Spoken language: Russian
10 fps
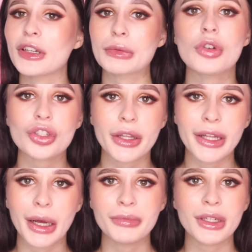Возможно,
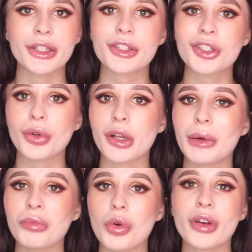да. На рынке
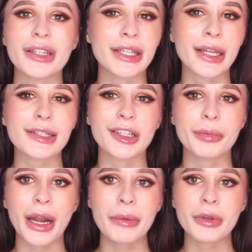столько много
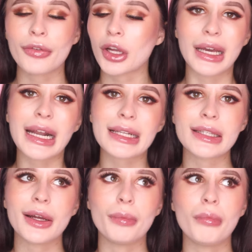интересных праймеров,
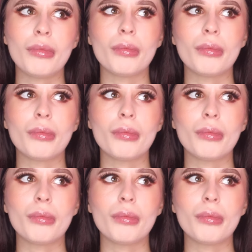гораздо